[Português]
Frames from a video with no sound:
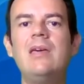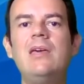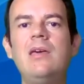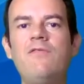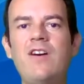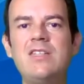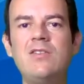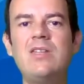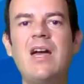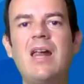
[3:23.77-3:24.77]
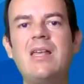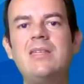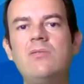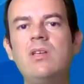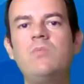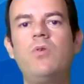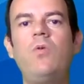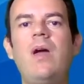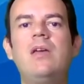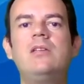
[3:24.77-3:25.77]
e fazendo a degradação desse
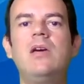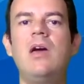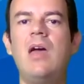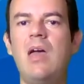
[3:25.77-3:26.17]
poluente,